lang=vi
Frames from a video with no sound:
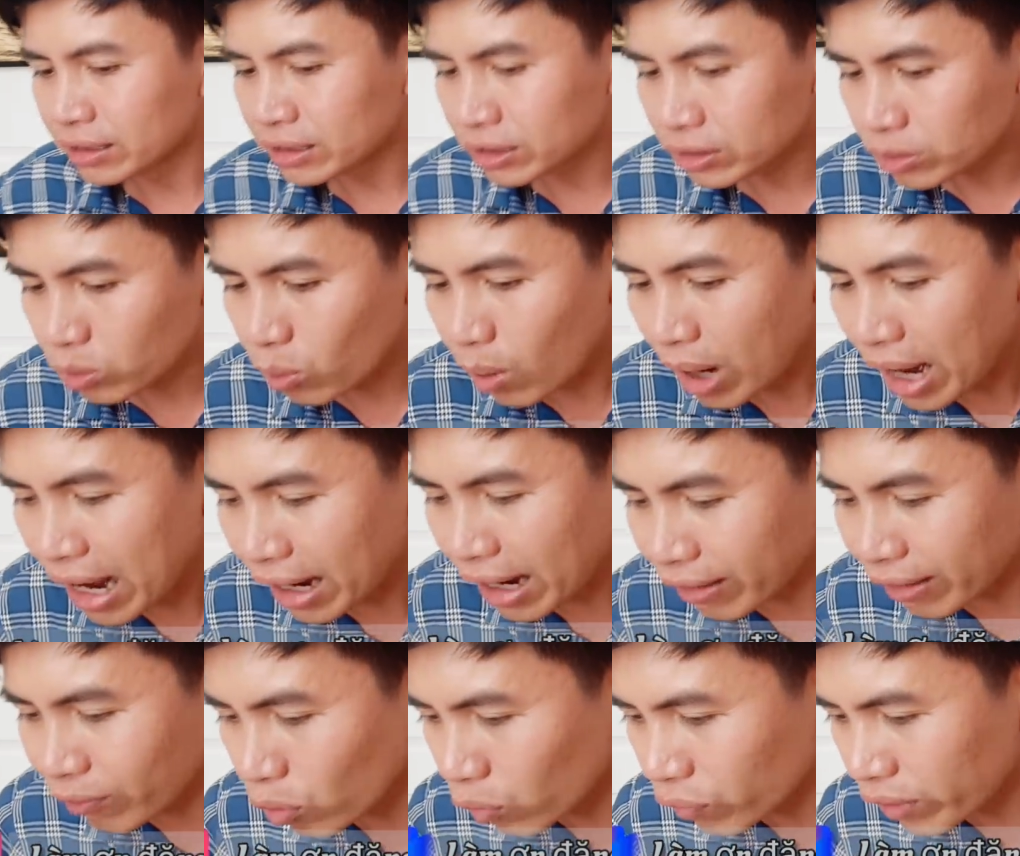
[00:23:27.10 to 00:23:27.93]
qua
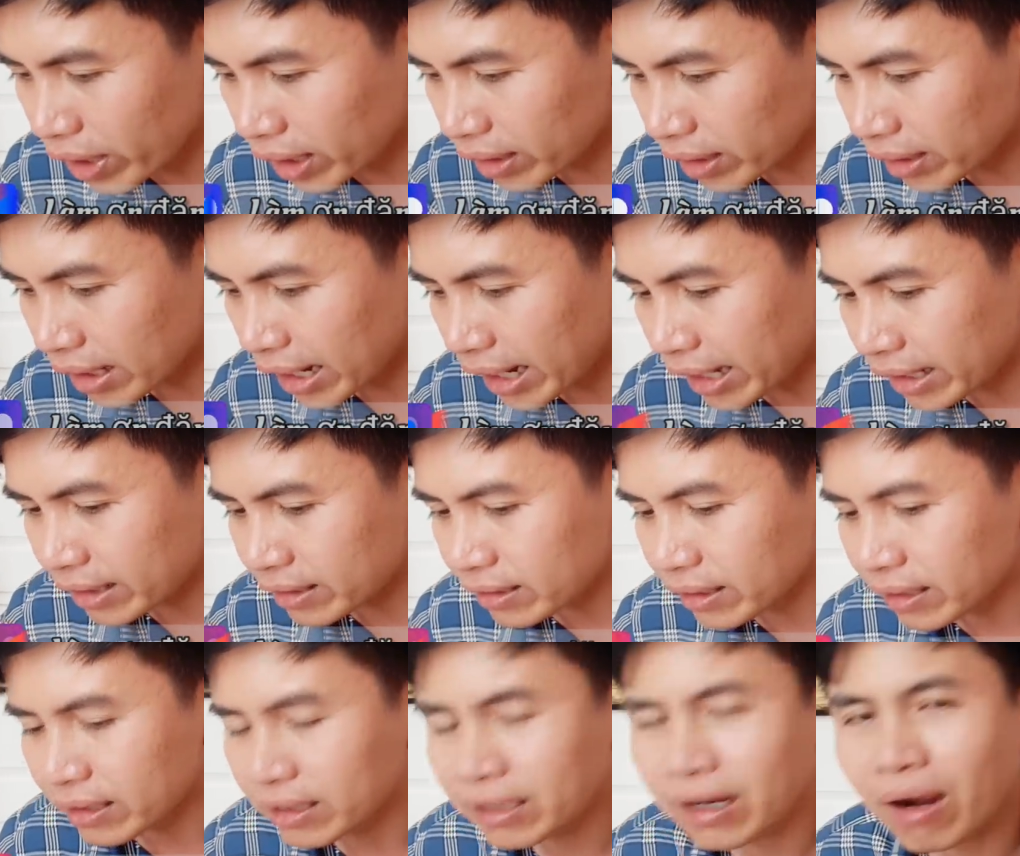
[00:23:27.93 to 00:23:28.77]
cái vụ việc này
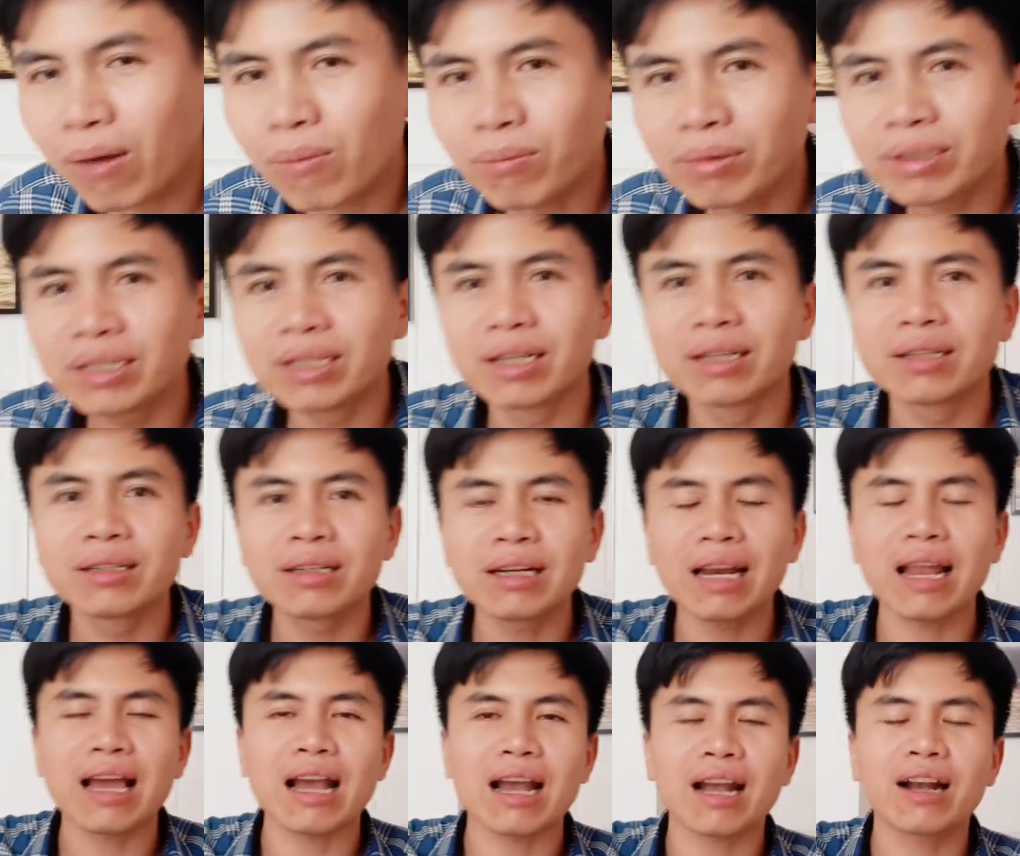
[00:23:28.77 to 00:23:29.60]
thì không
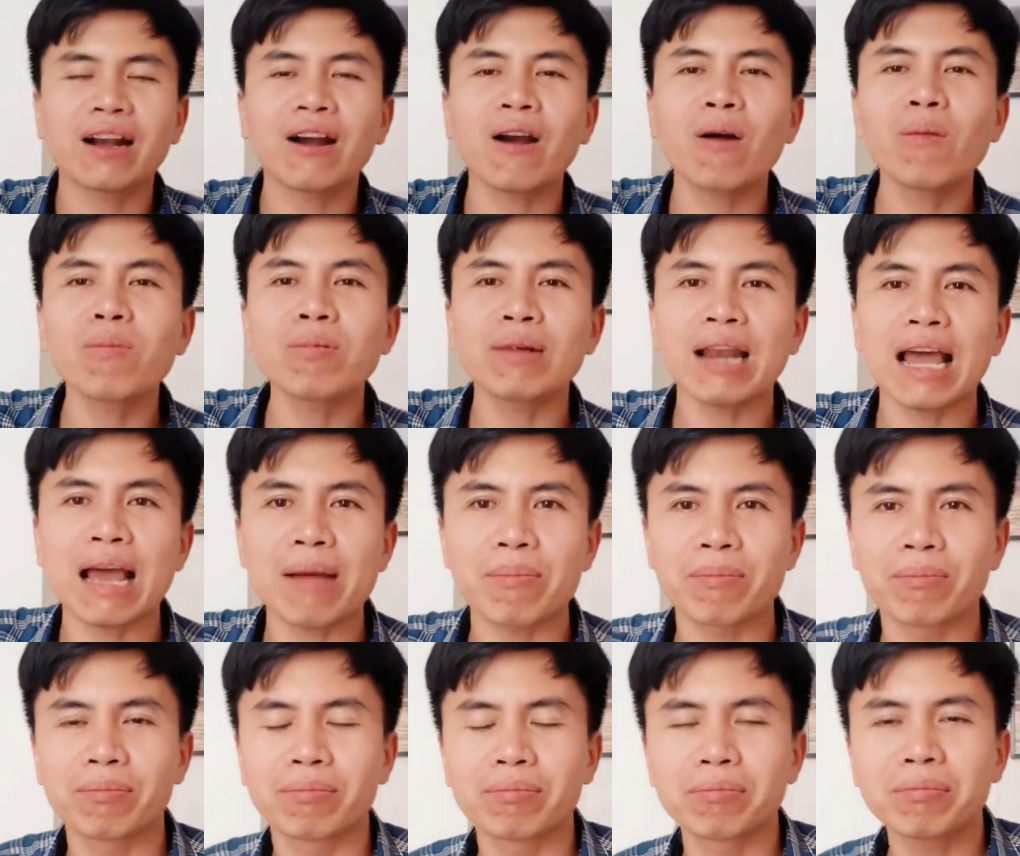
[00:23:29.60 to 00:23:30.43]
những là không
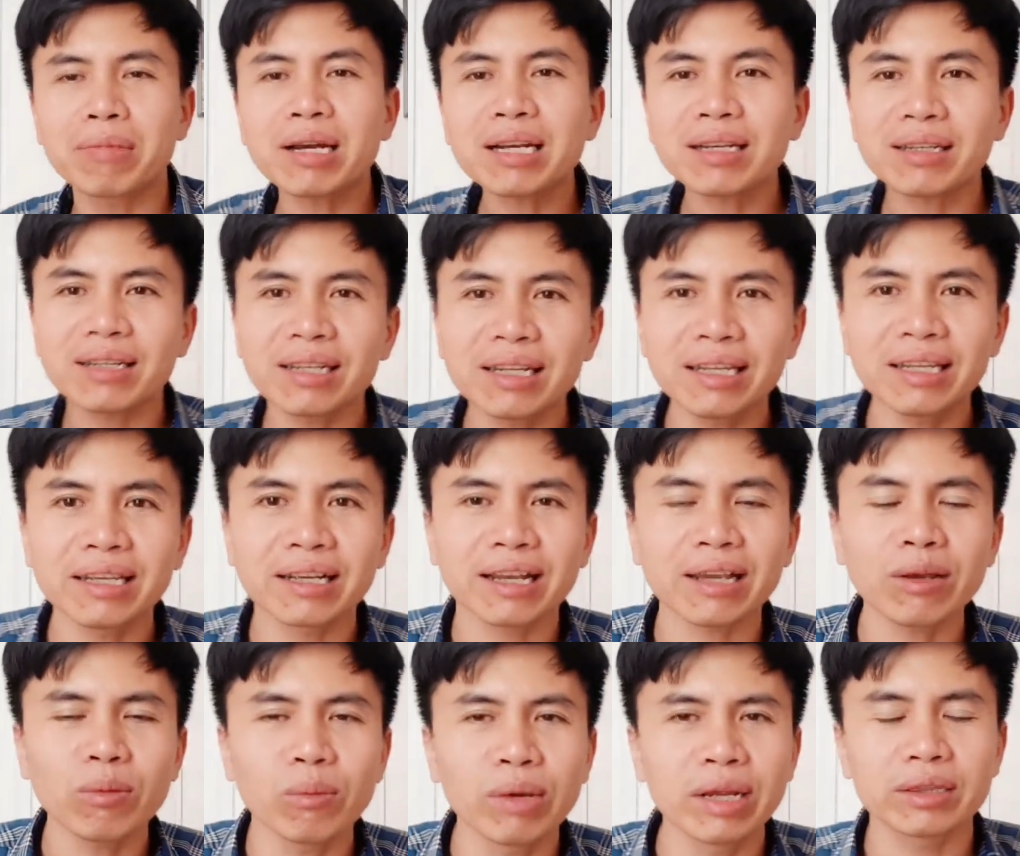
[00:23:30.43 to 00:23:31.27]
làm mất đi
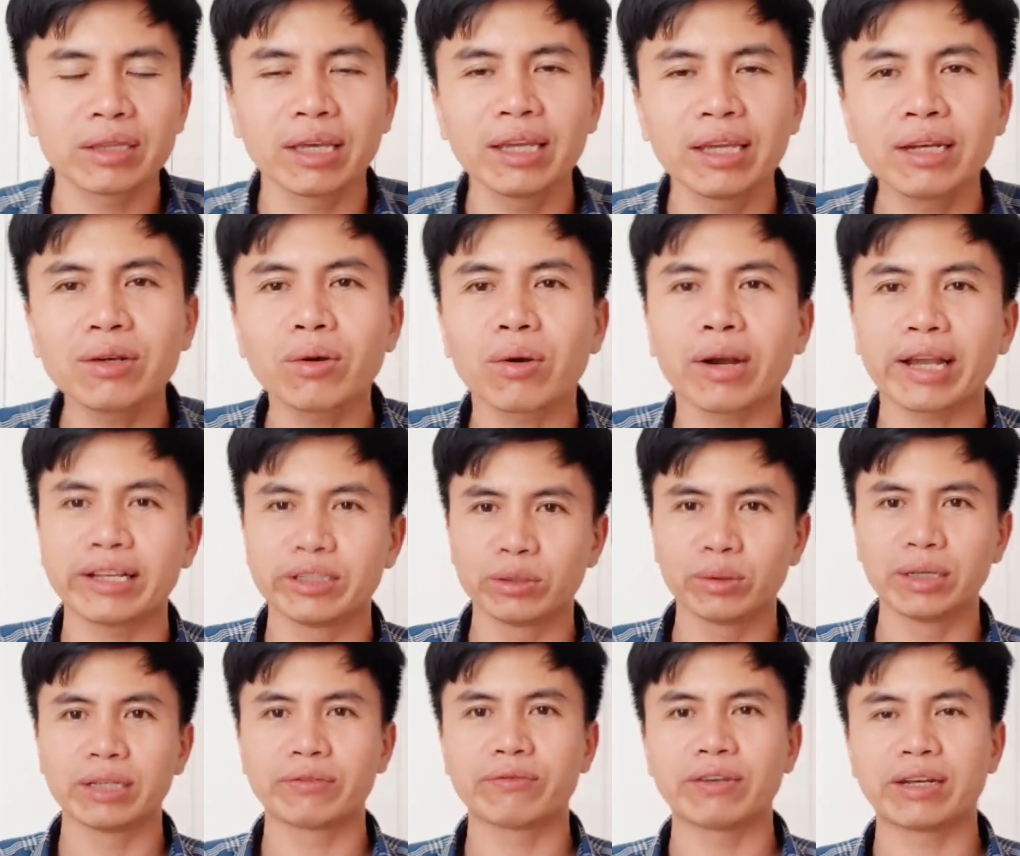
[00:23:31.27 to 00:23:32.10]
cái uy tín của ngành
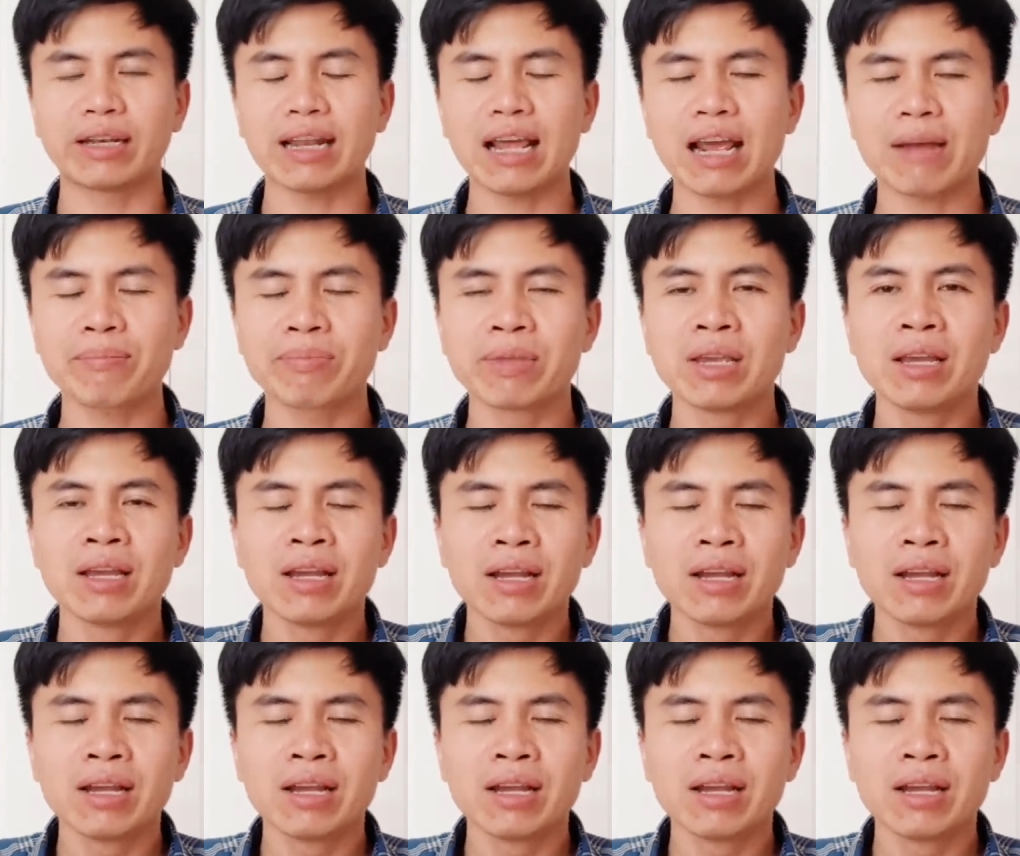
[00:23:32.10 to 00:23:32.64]
du lịch Việt Nam